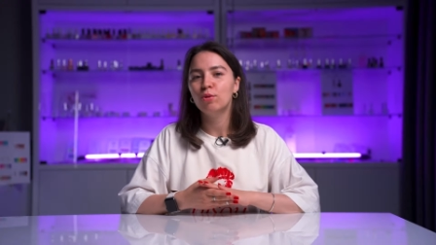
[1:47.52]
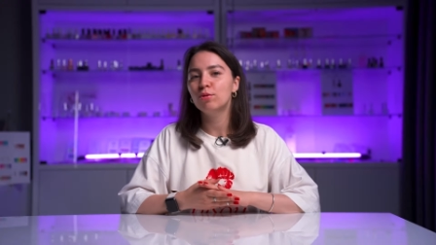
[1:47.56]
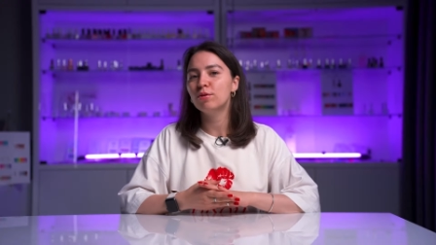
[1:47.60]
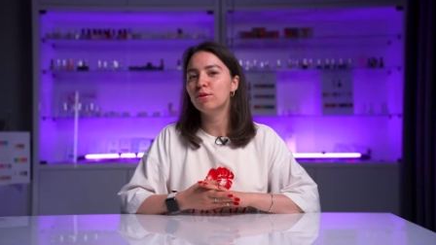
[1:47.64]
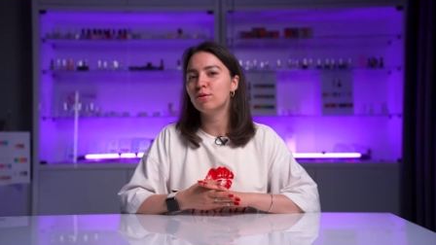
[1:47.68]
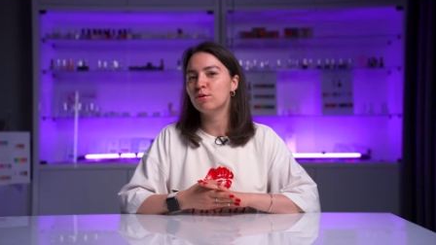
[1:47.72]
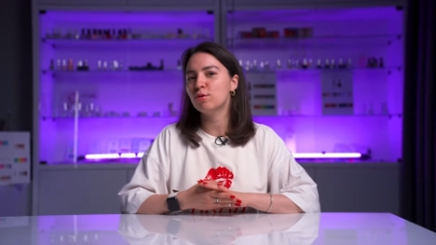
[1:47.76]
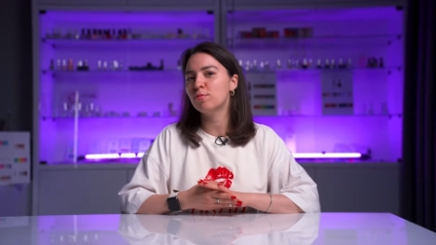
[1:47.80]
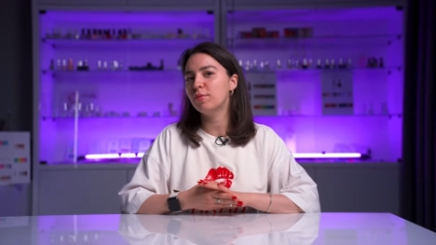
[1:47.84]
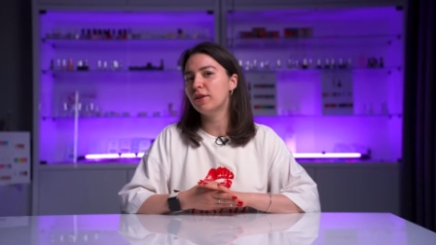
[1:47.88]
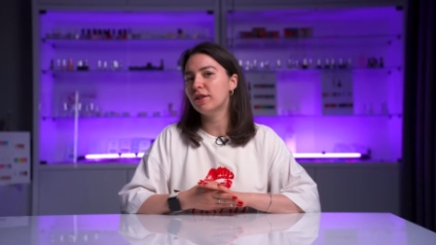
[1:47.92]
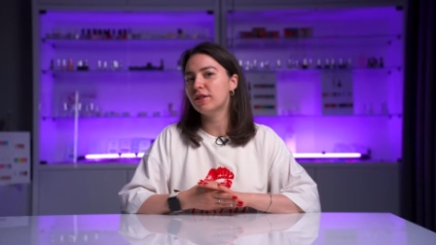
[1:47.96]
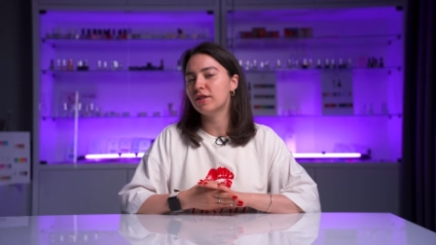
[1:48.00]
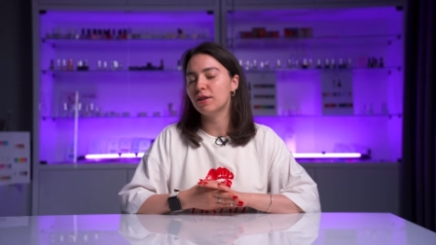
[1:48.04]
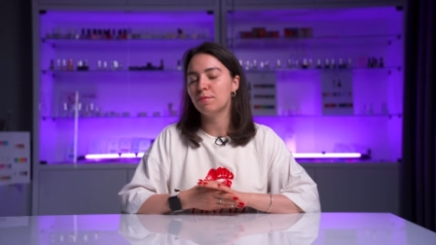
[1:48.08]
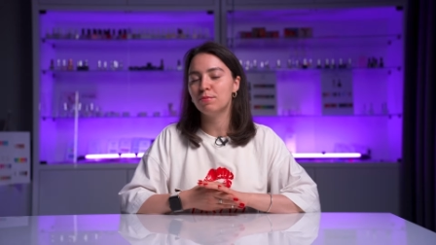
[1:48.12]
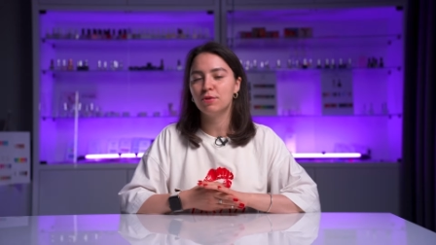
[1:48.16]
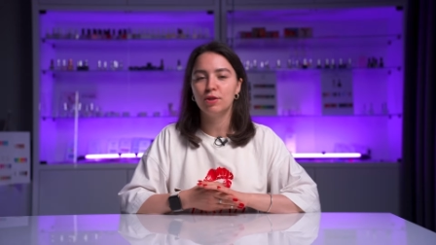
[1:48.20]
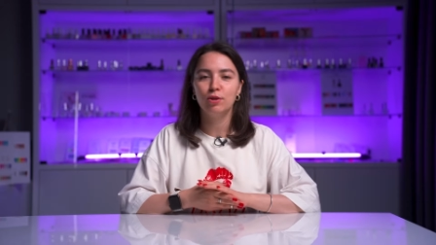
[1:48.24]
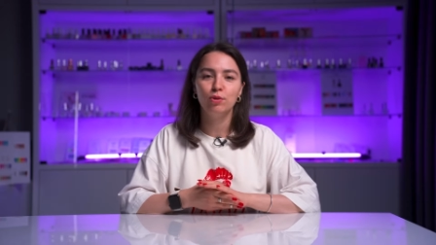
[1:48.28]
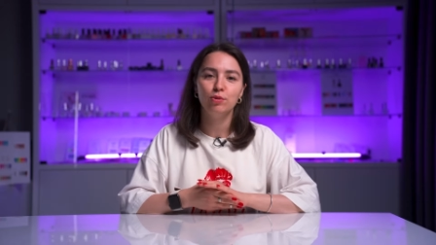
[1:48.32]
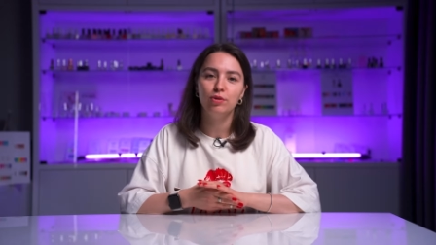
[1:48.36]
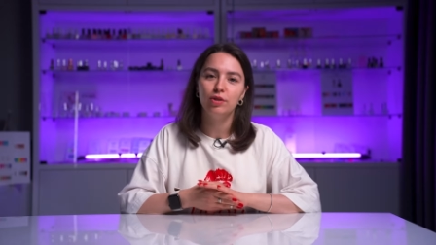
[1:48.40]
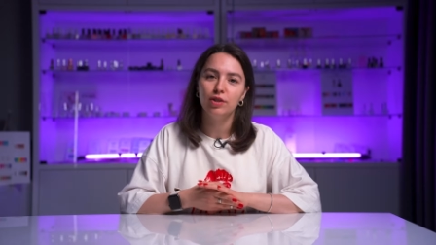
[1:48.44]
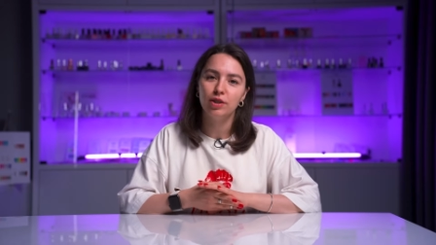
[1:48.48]
Он, разумеется,
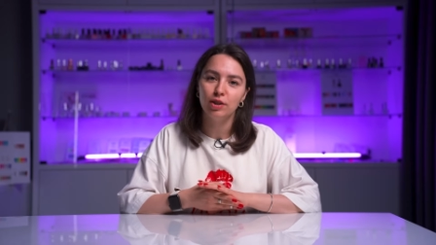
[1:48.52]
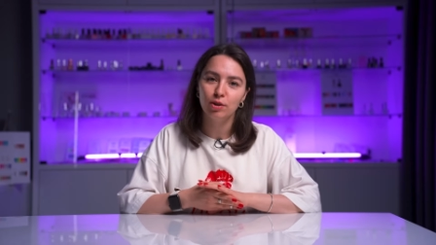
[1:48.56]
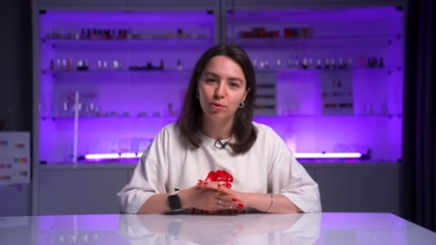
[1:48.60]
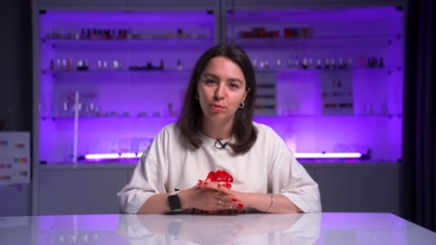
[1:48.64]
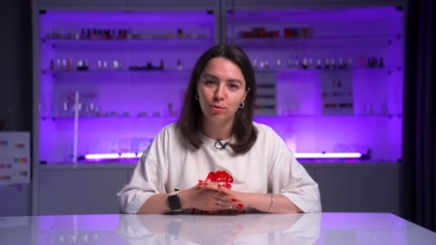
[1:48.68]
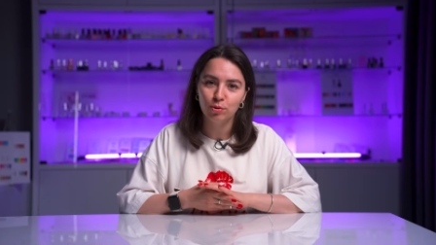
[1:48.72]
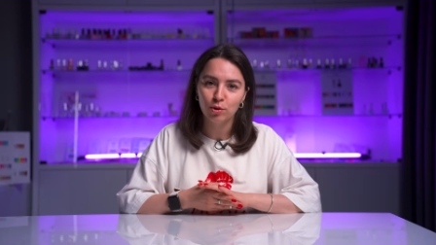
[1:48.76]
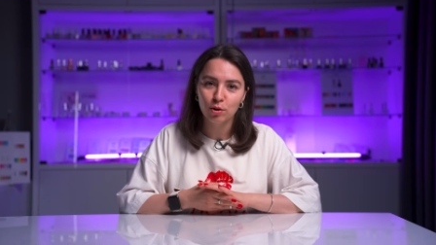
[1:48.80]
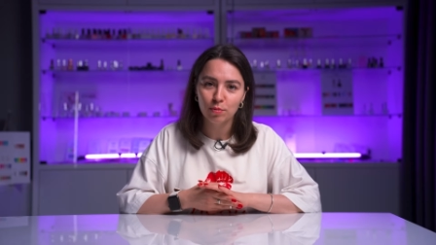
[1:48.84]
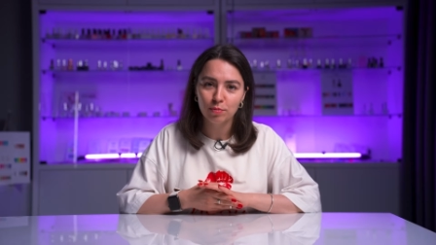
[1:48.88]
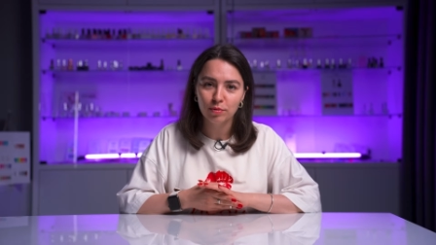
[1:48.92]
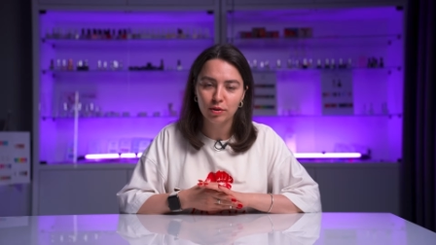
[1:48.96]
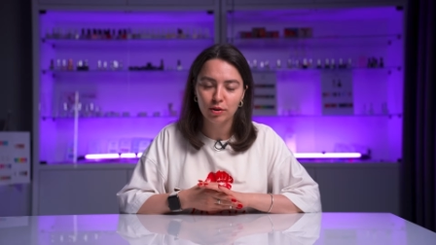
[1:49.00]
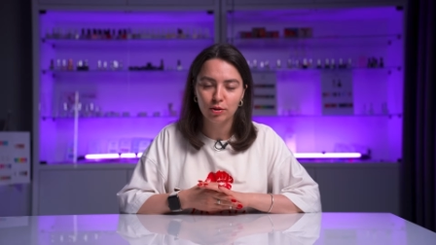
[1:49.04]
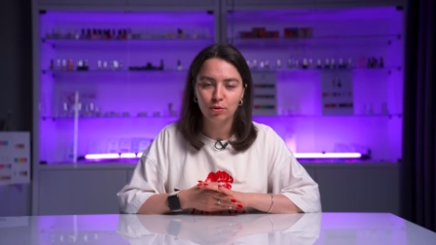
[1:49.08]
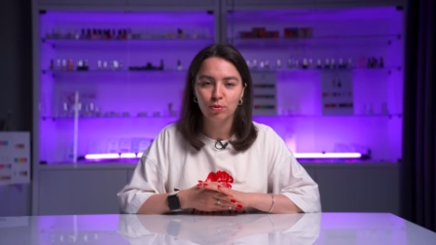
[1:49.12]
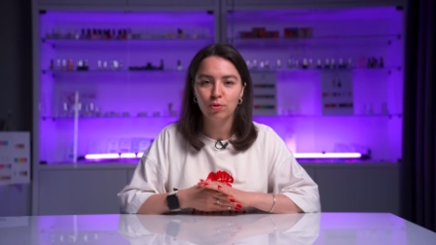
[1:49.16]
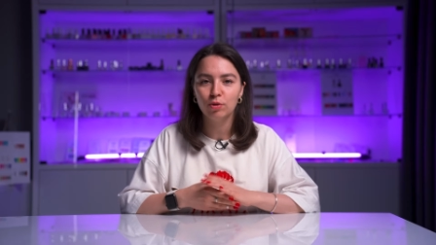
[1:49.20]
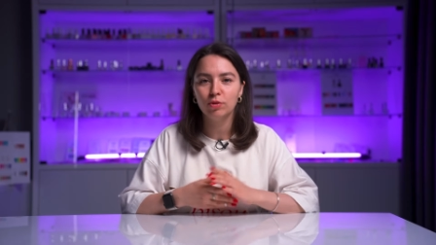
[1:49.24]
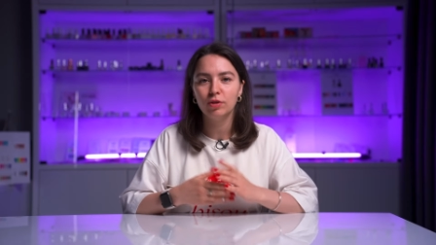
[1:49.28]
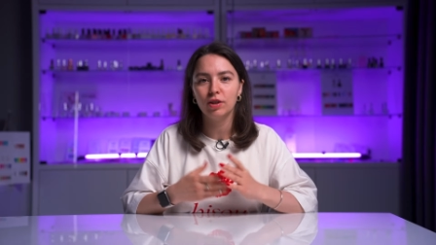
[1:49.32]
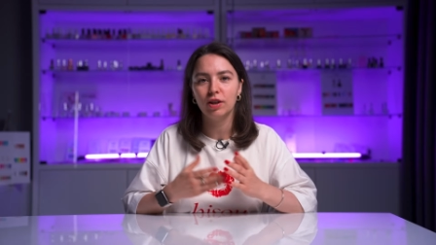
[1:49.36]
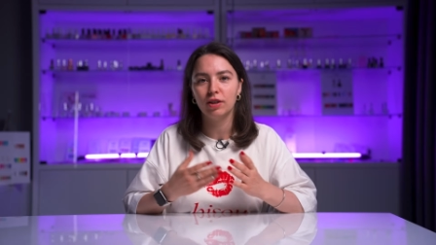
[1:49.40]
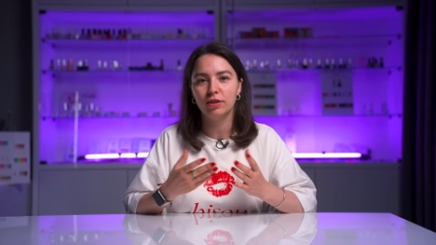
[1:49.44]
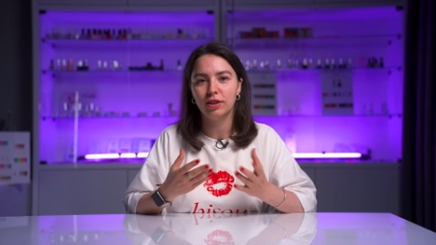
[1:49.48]
абсолютно неудобный,
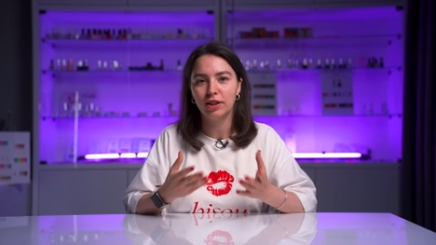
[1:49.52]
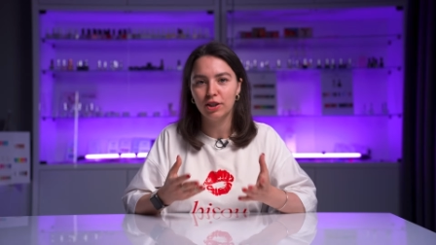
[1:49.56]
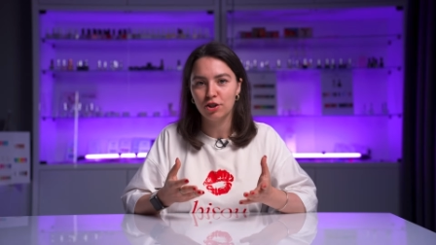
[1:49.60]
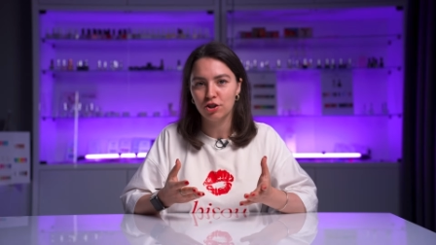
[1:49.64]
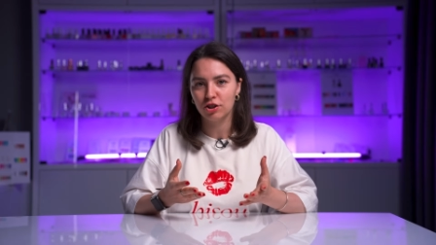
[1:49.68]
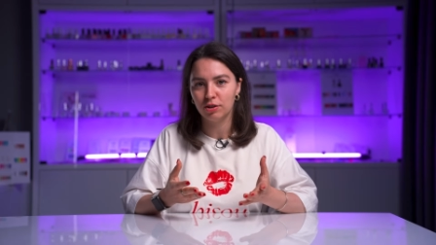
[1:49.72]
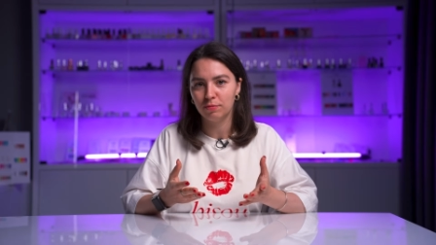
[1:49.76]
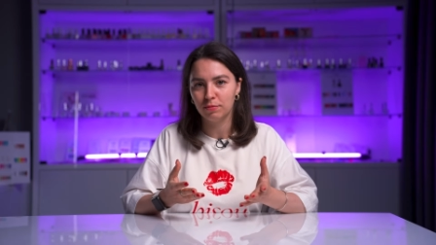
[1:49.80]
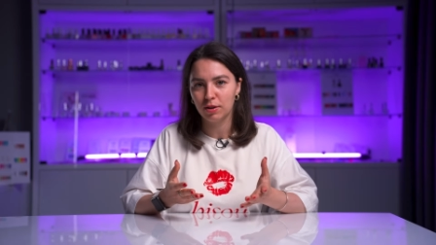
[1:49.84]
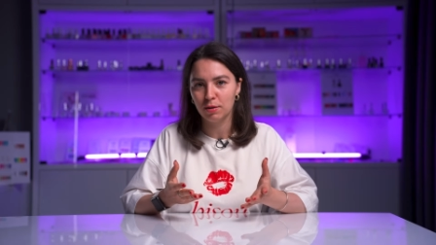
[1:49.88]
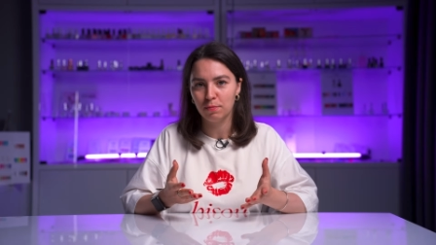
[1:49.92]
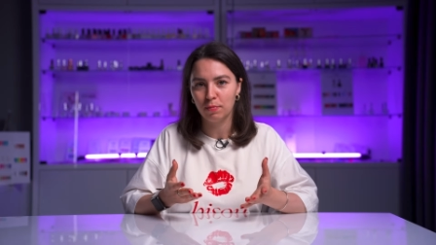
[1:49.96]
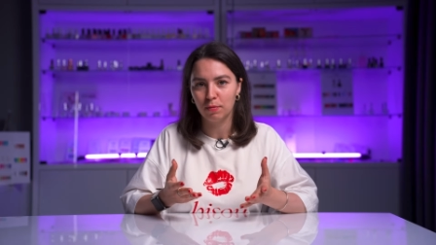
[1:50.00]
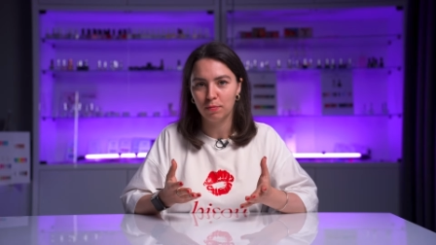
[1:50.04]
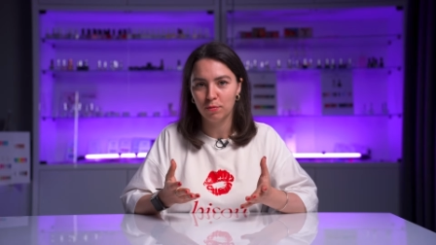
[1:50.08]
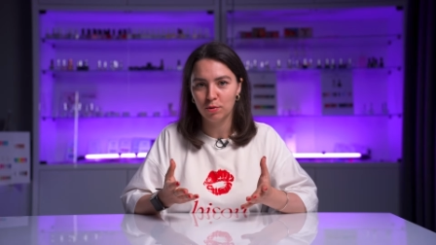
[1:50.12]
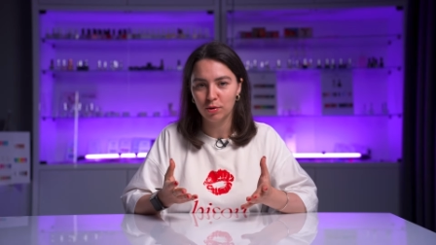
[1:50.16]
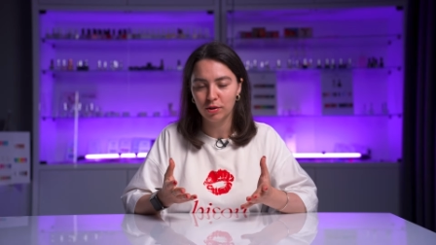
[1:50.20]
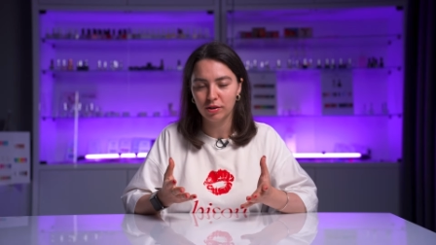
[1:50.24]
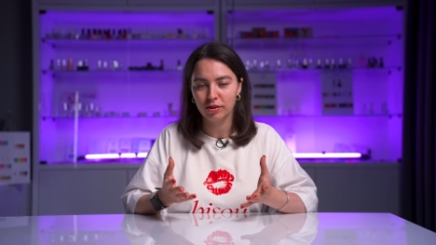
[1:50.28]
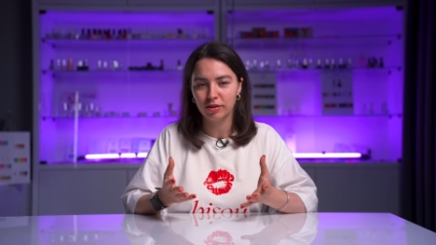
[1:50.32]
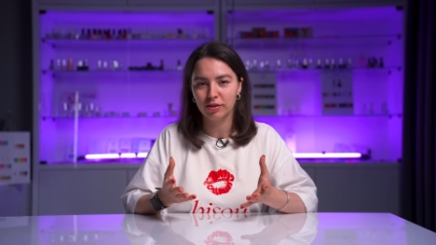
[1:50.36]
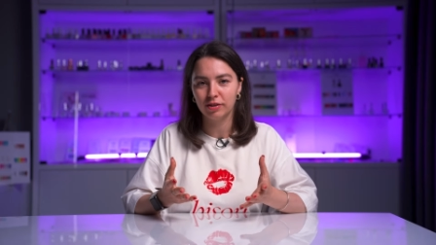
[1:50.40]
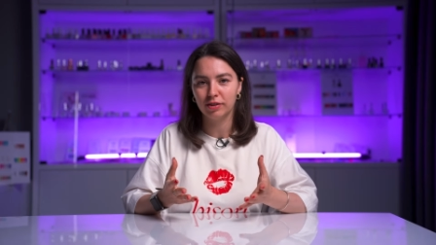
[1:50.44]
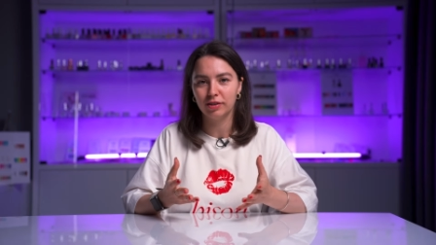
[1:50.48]
но он отлично мне
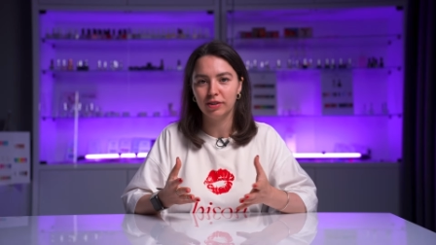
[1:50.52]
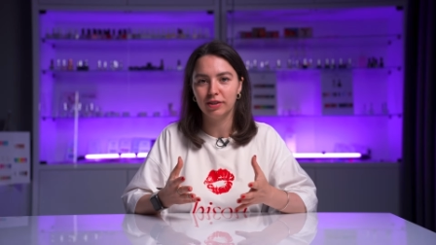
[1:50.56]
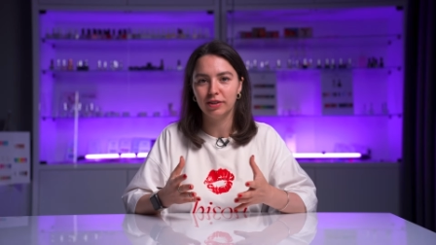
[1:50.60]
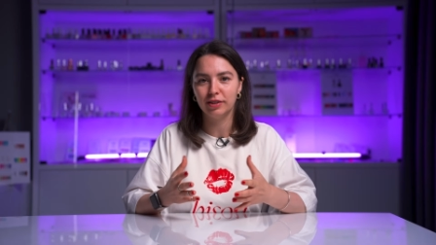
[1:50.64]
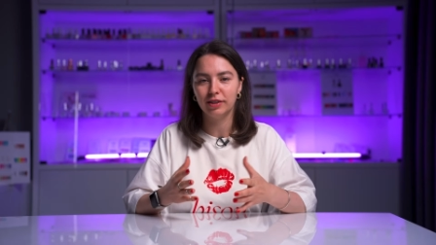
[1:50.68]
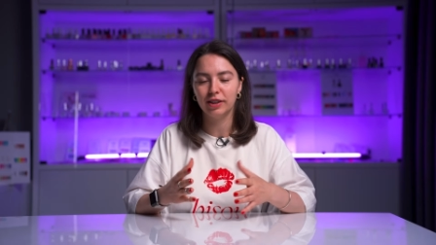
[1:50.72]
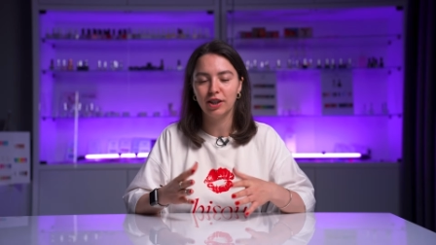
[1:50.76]
помог э,